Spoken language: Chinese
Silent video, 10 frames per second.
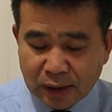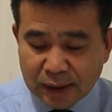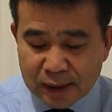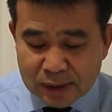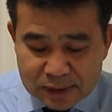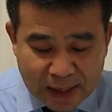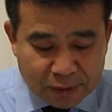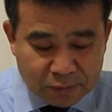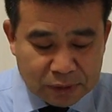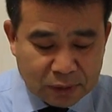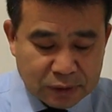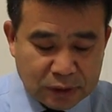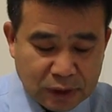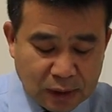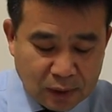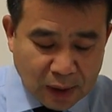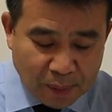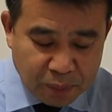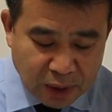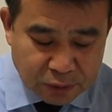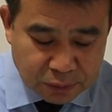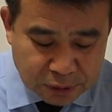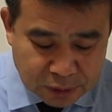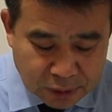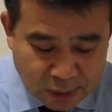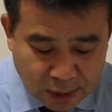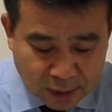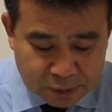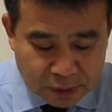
OK，栽种有时啊，播出是啊，